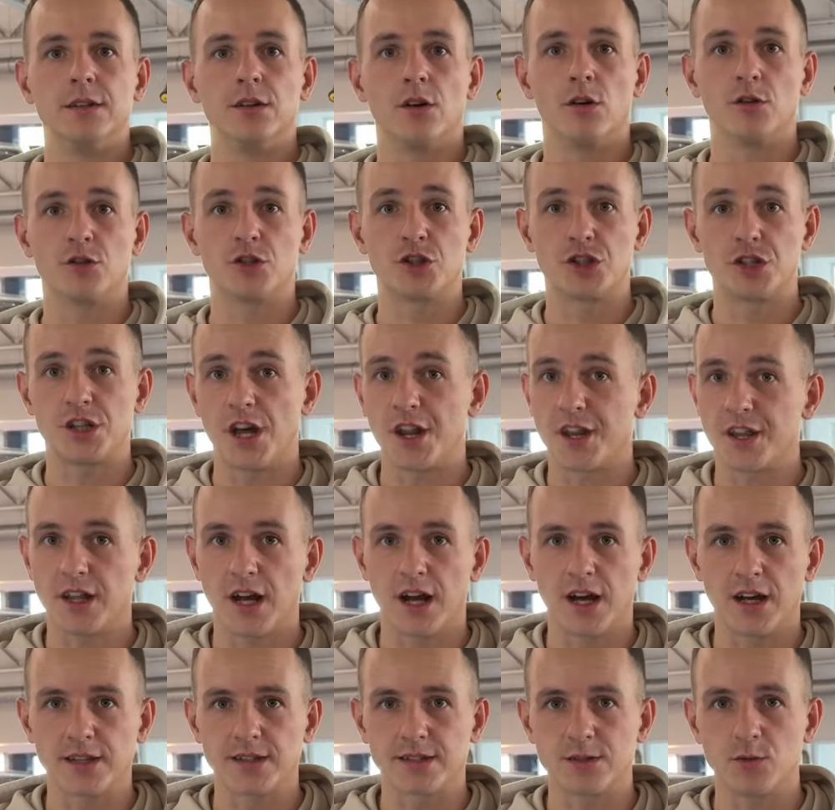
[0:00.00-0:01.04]
od
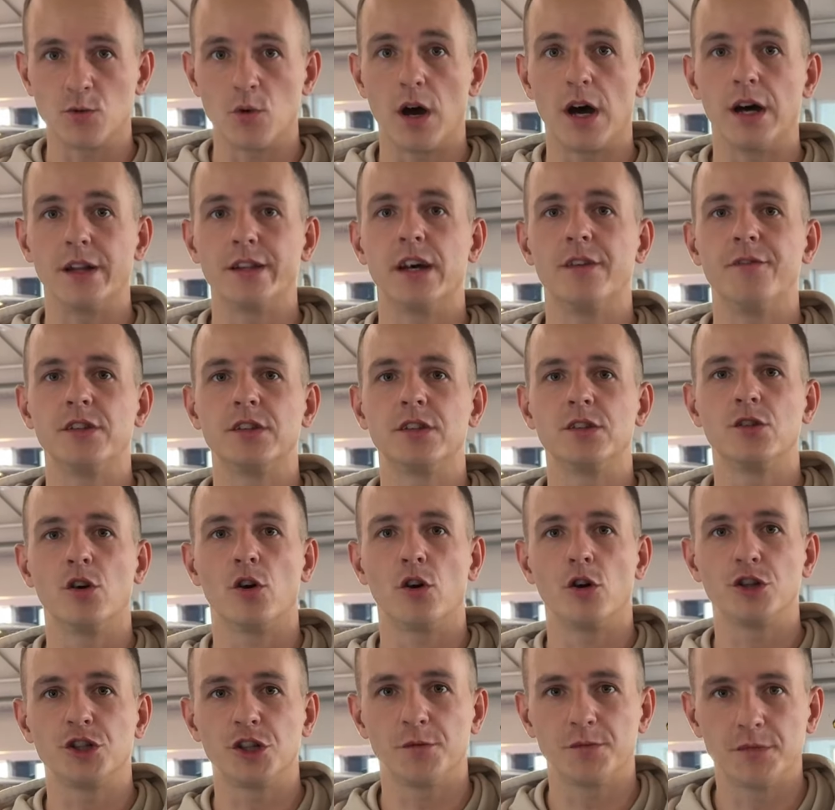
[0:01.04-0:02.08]
14, a nawet do
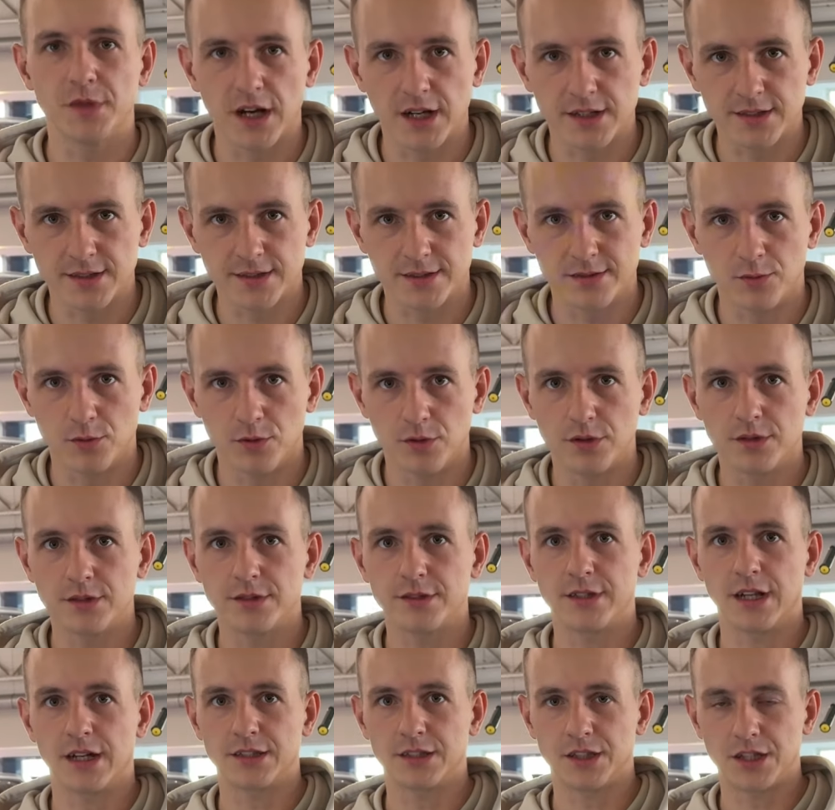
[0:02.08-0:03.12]
18
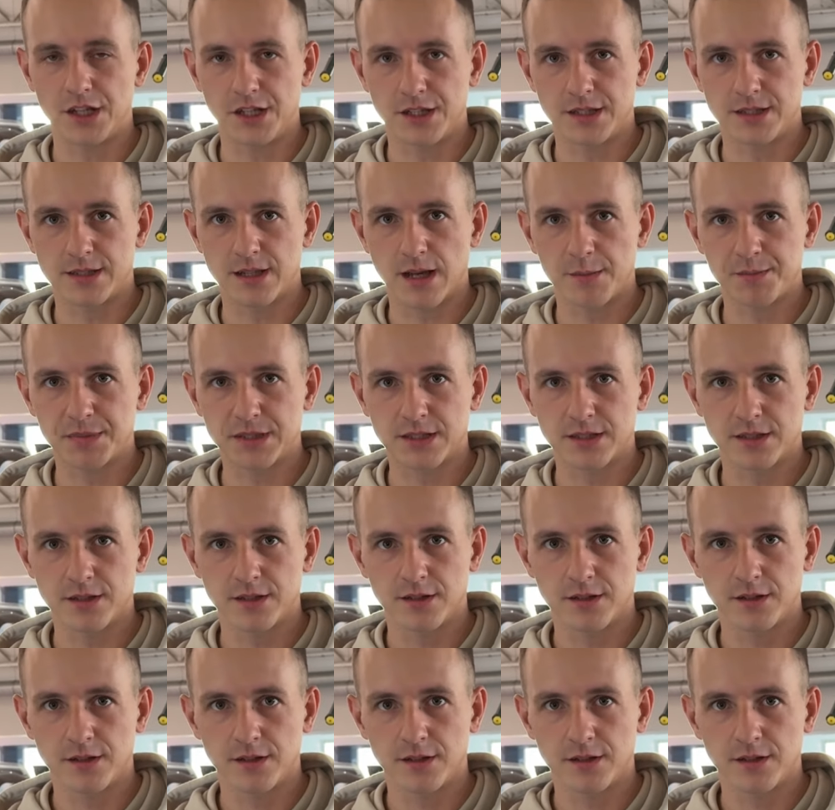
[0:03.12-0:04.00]
na triceps.